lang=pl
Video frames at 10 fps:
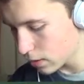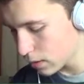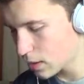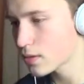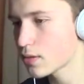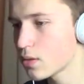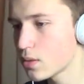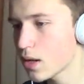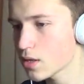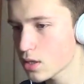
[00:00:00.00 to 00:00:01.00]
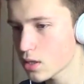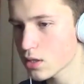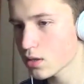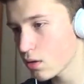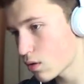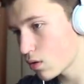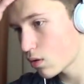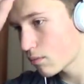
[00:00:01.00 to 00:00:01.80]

Teraz druga rzecz to